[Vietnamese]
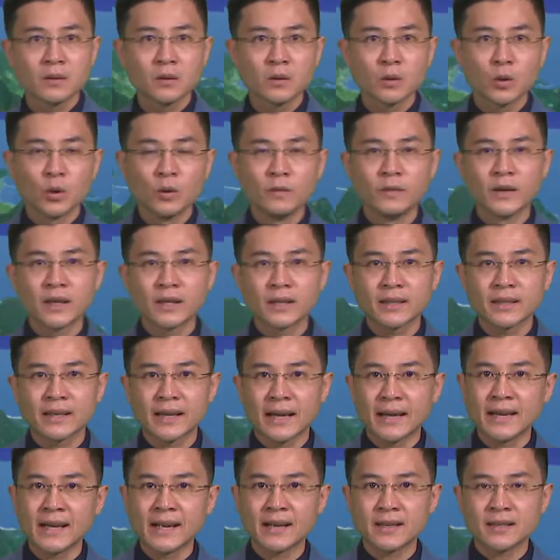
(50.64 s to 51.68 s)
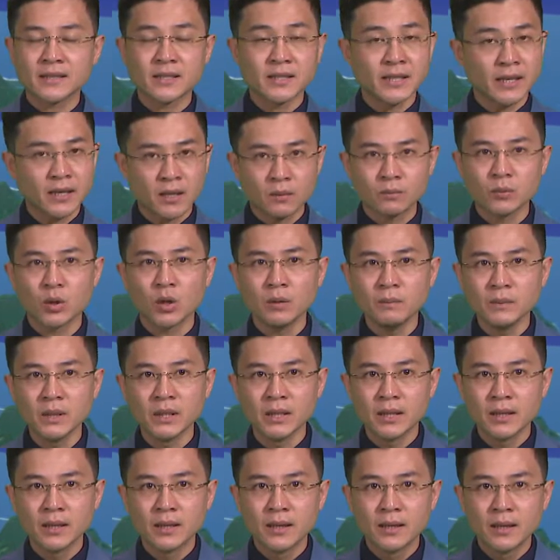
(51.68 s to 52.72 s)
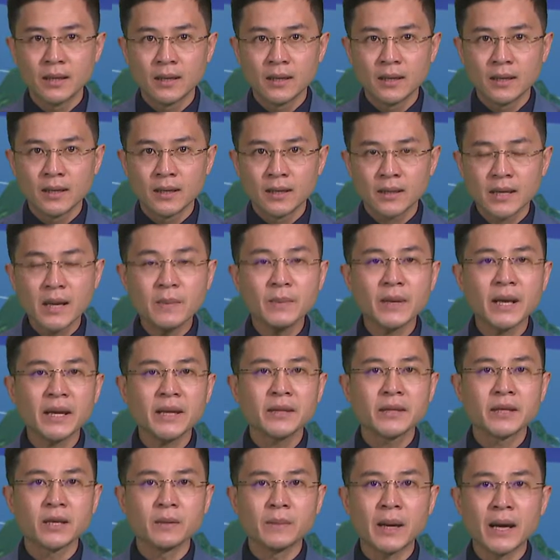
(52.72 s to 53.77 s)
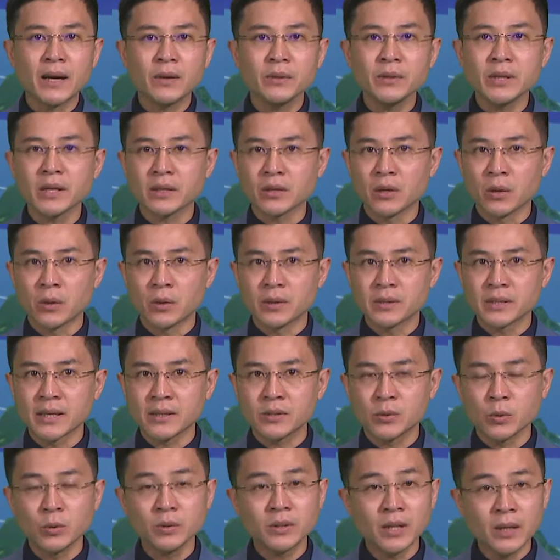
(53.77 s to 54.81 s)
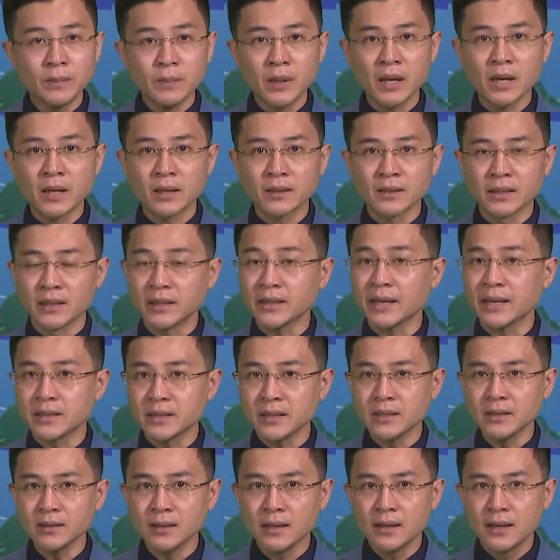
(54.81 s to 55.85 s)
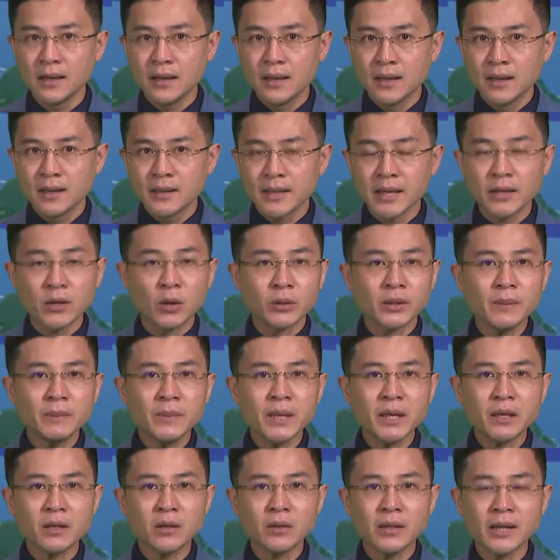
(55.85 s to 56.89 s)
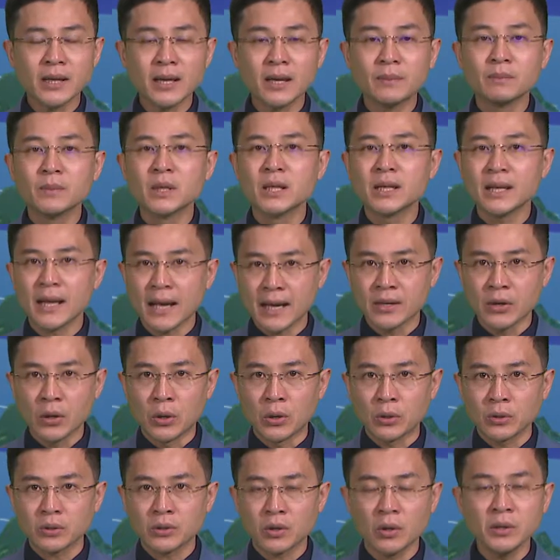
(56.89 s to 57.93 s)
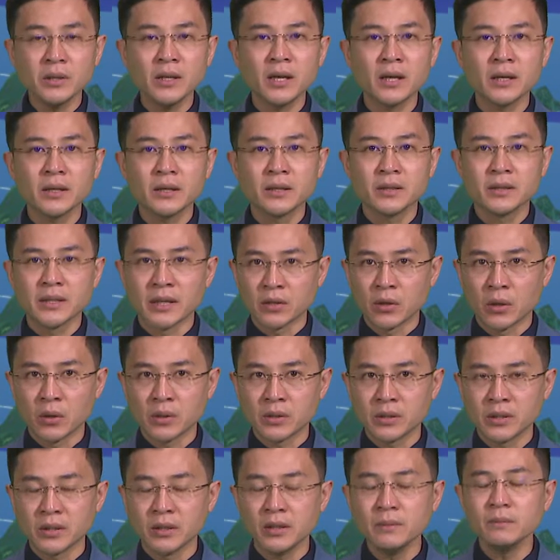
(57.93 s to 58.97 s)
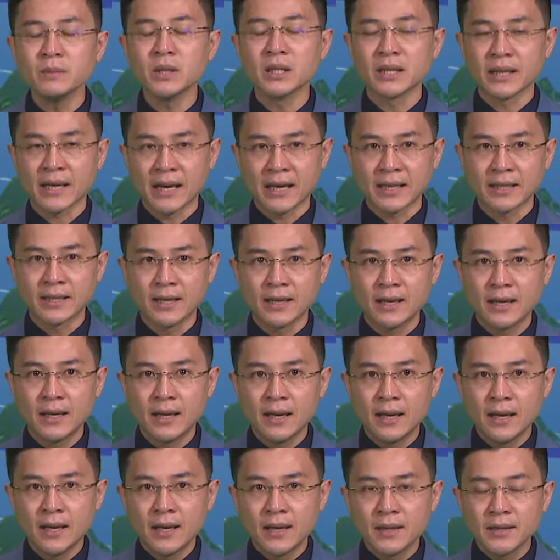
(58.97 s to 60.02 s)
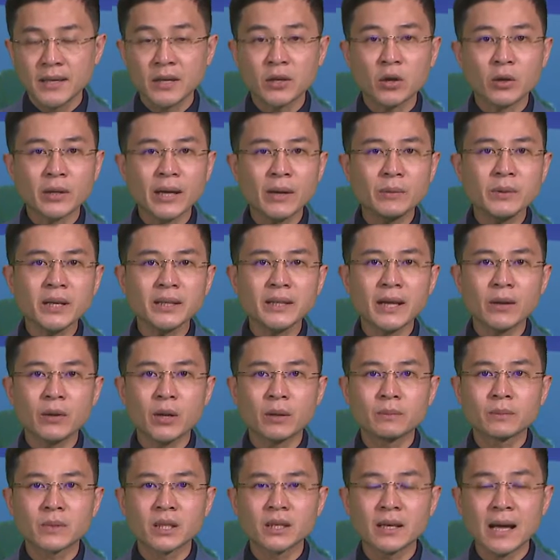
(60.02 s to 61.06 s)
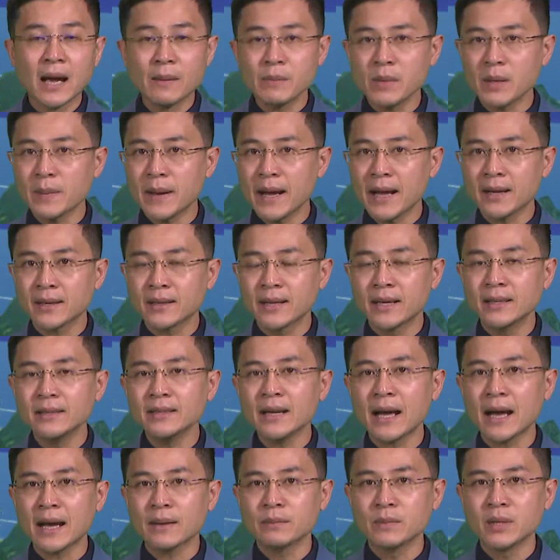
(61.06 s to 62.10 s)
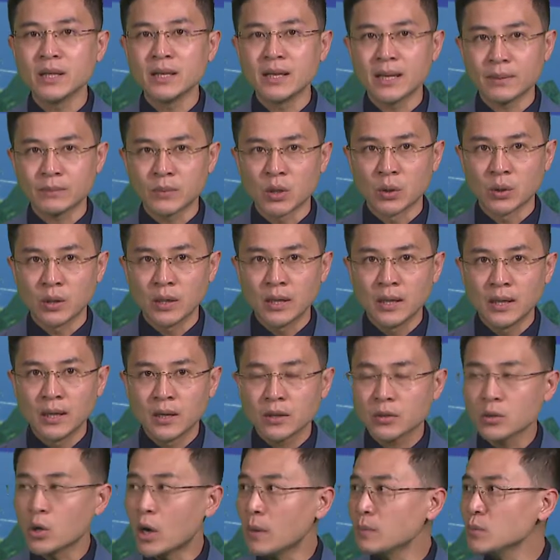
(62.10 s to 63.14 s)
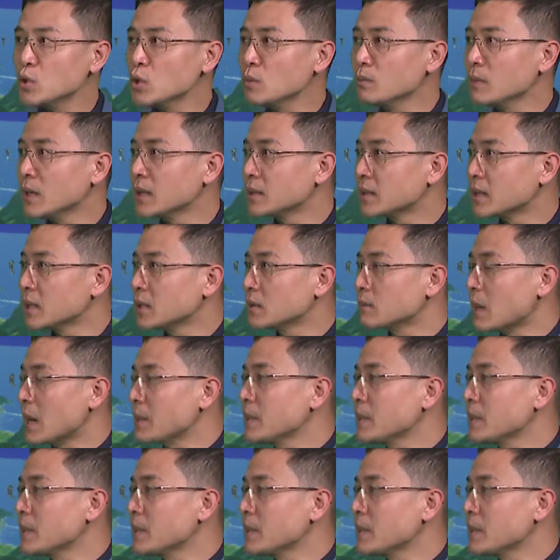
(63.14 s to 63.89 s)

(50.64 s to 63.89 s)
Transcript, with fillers: Khu vực khả năng sẽ không có mưa. Đêm nay, dự báo nhiệt độ sẽ xuống thấp hơn những ngày trước. Nhiệt độ thấp nhất có thể là mười hai độ, có nơi nhiệt độ dưới mười hai. Nhiệt độ cao nhất dao động từ hai mươi ba đến hai mươi lăm độ, độ ẩm trung bình từ bảy